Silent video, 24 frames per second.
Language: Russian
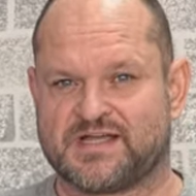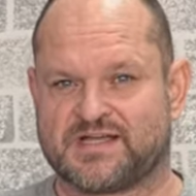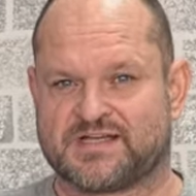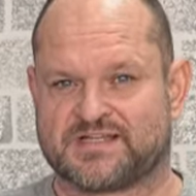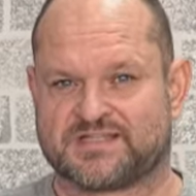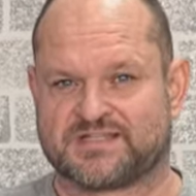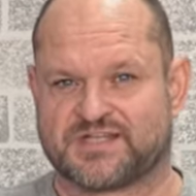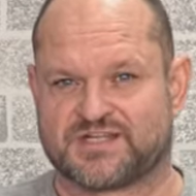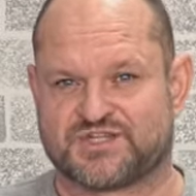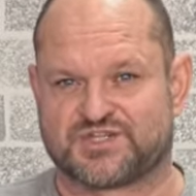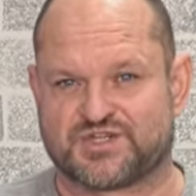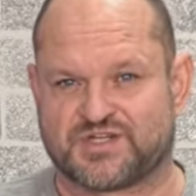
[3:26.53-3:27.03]

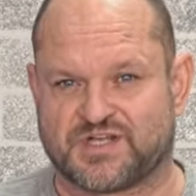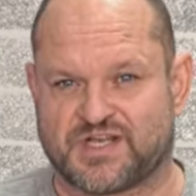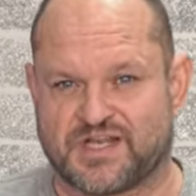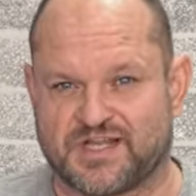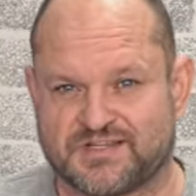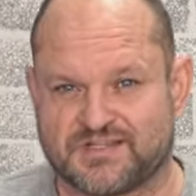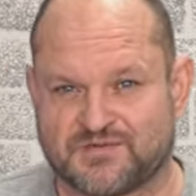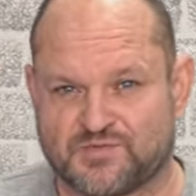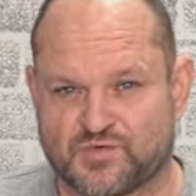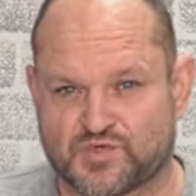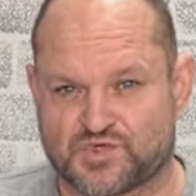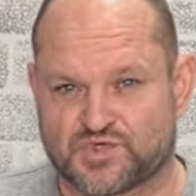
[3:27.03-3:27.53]
Значит, для
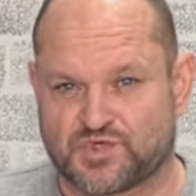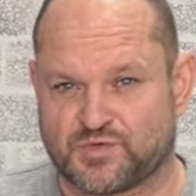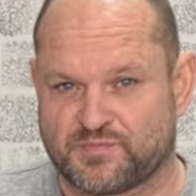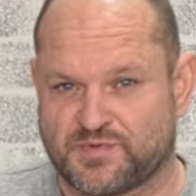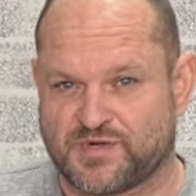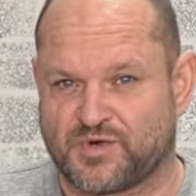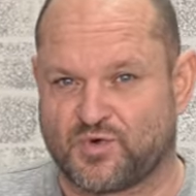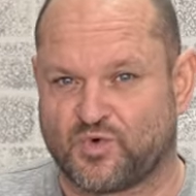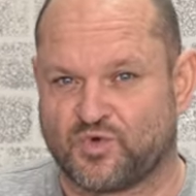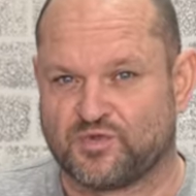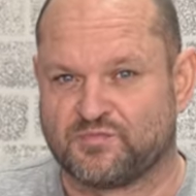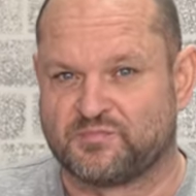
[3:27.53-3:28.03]
того,
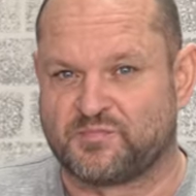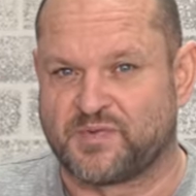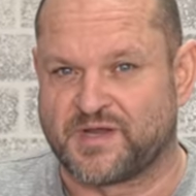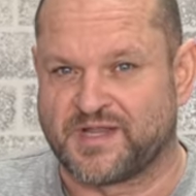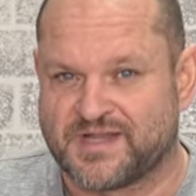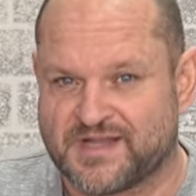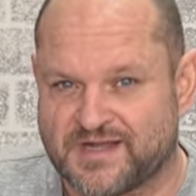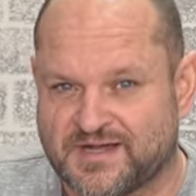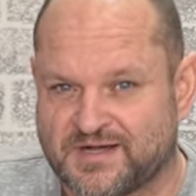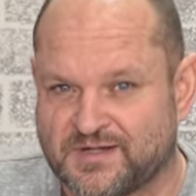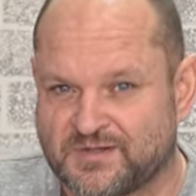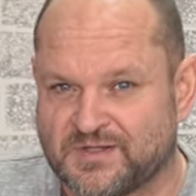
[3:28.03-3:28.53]
чтобы он
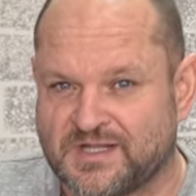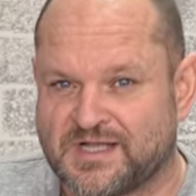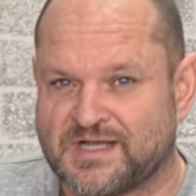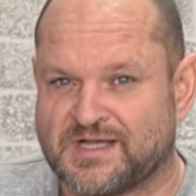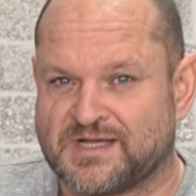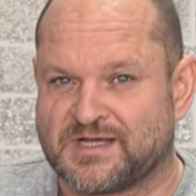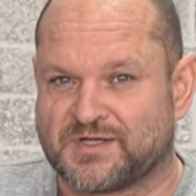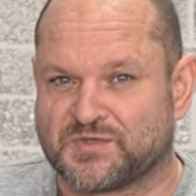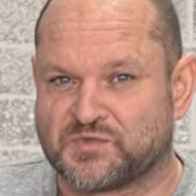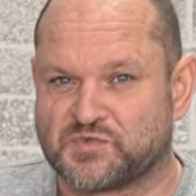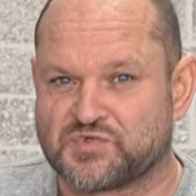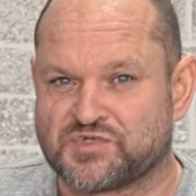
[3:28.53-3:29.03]
приехал,
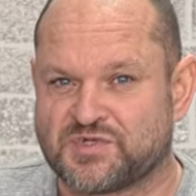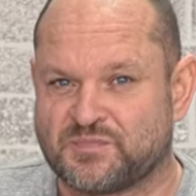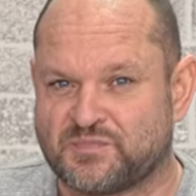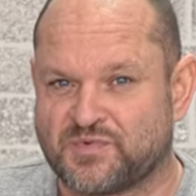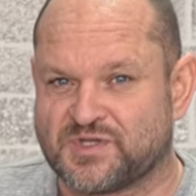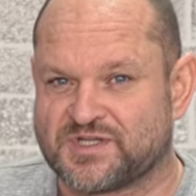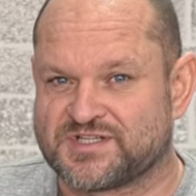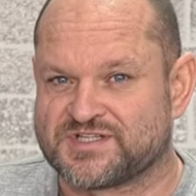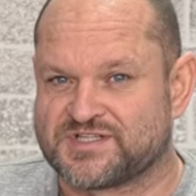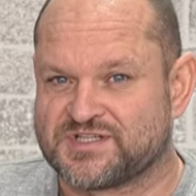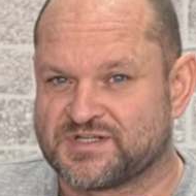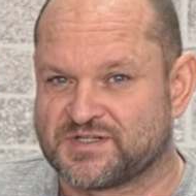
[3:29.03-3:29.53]
нужно
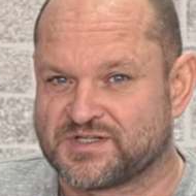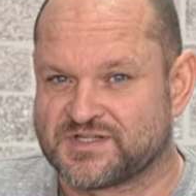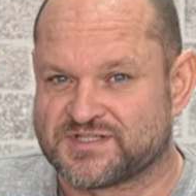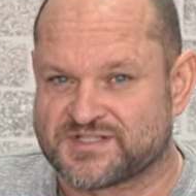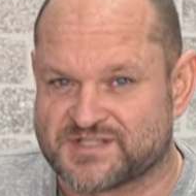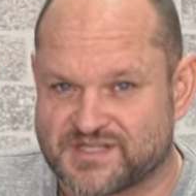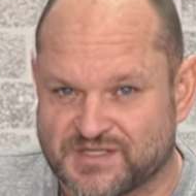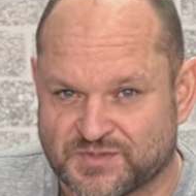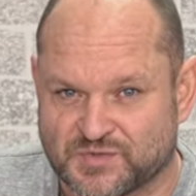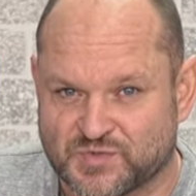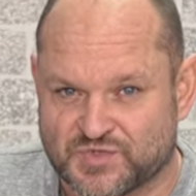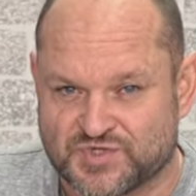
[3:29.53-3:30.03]
было сделать
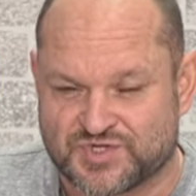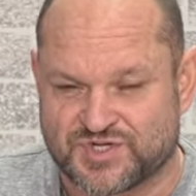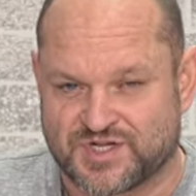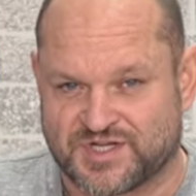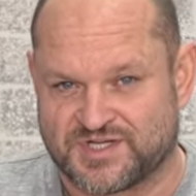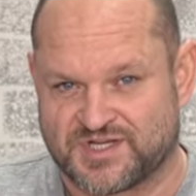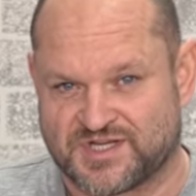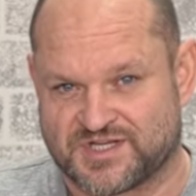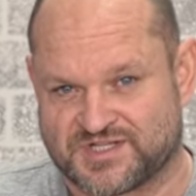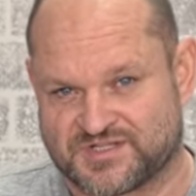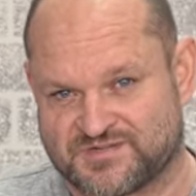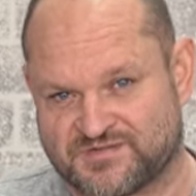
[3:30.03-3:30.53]
следующее
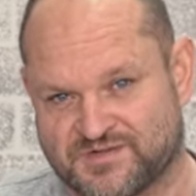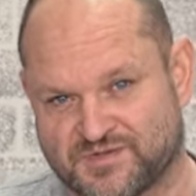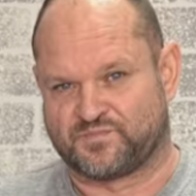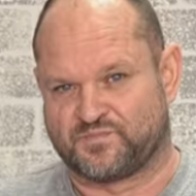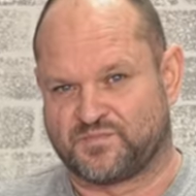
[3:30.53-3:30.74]
действие.